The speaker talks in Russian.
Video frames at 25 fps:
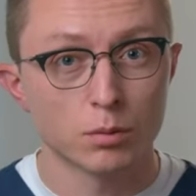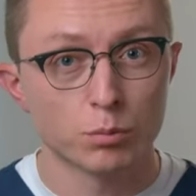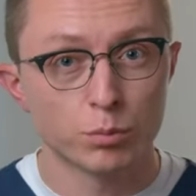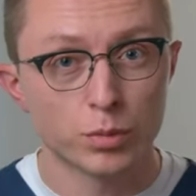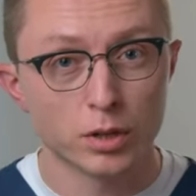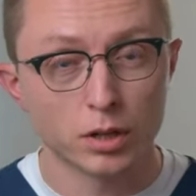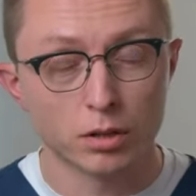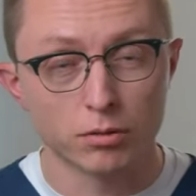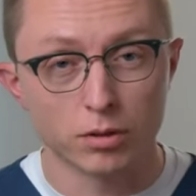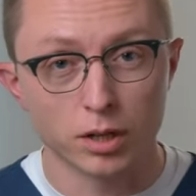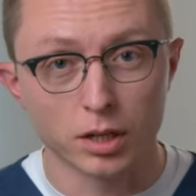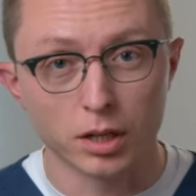
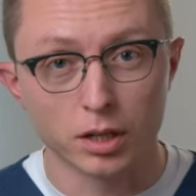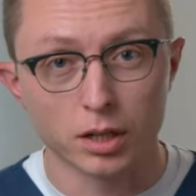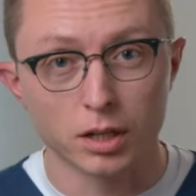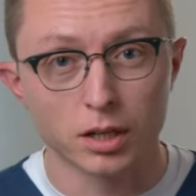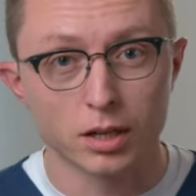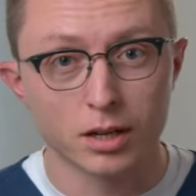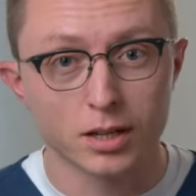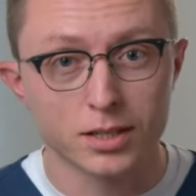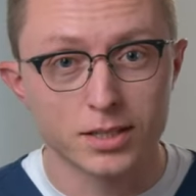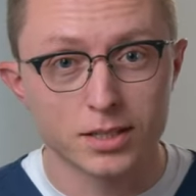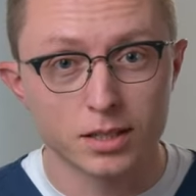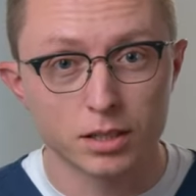первое,
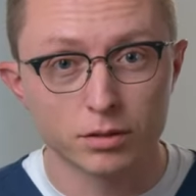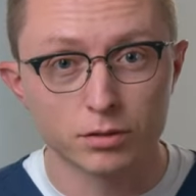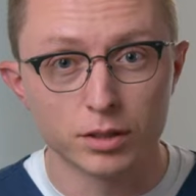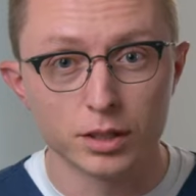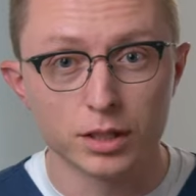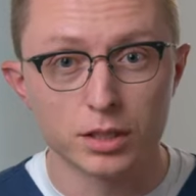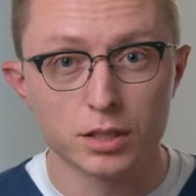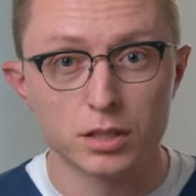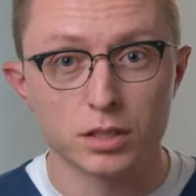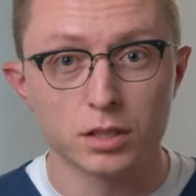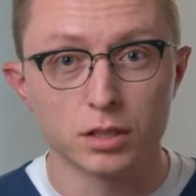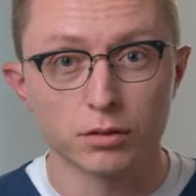разрыва
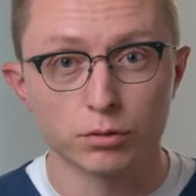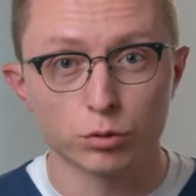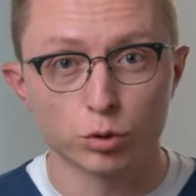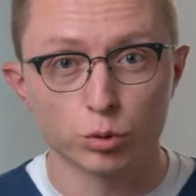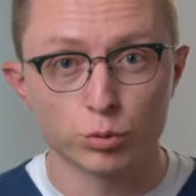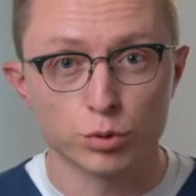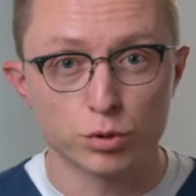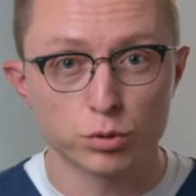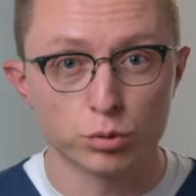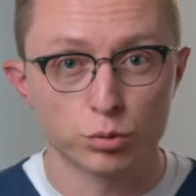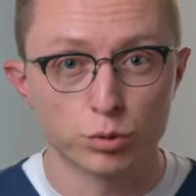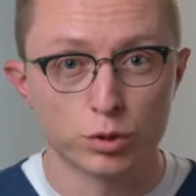кисты в
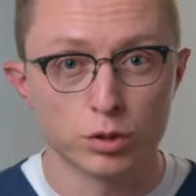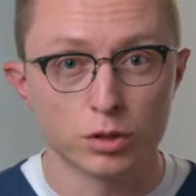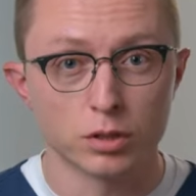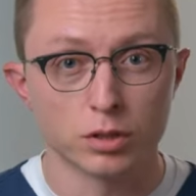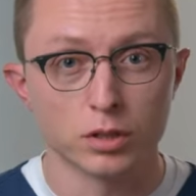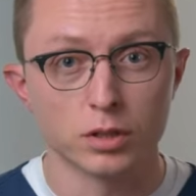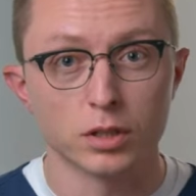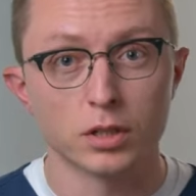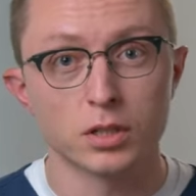том случае,